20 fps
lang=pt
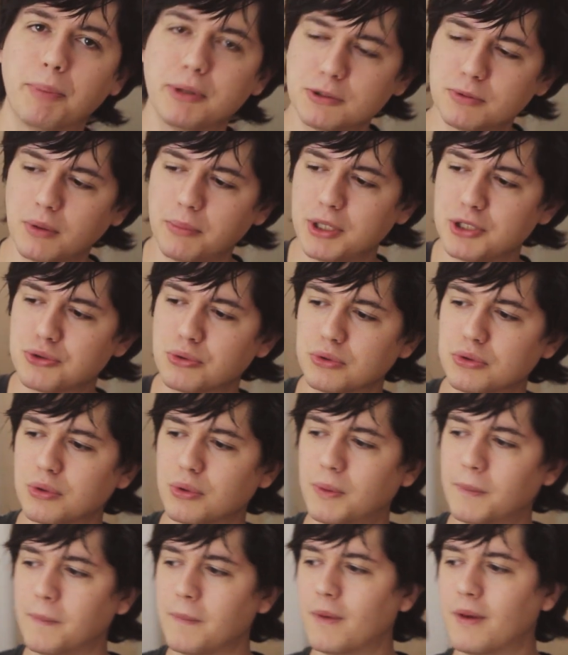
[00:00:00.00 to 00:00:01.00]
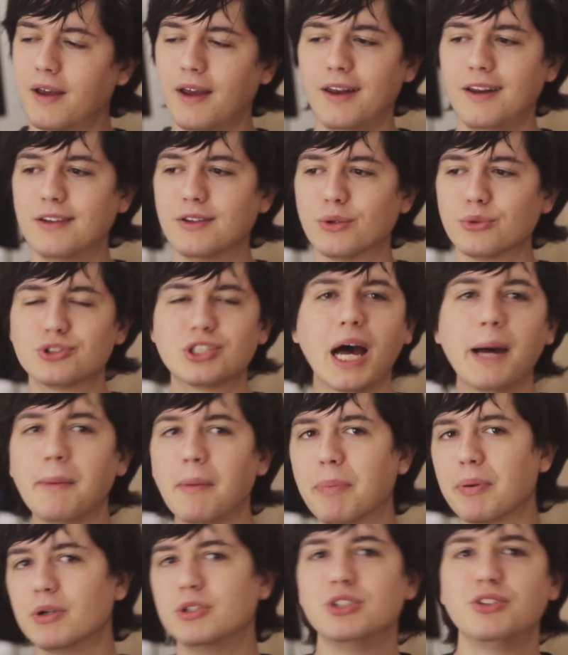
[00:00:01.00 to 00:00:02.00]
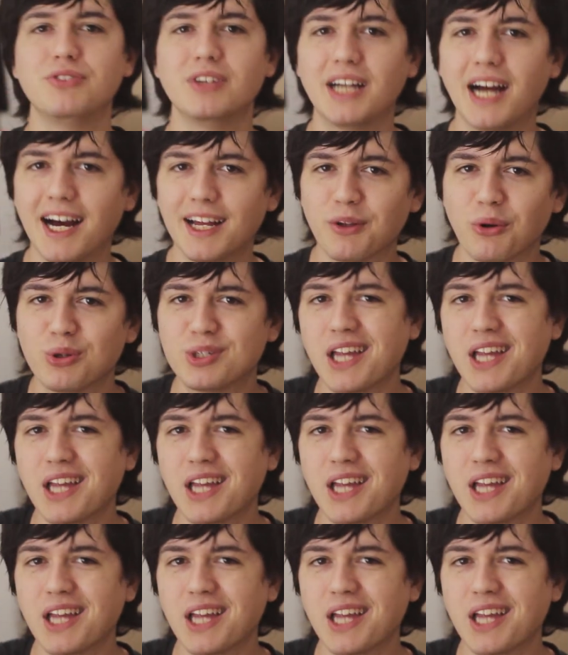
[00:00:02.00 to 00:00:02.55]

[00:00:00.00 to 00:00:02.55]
principalmente quando ele não sabe para onde virar, não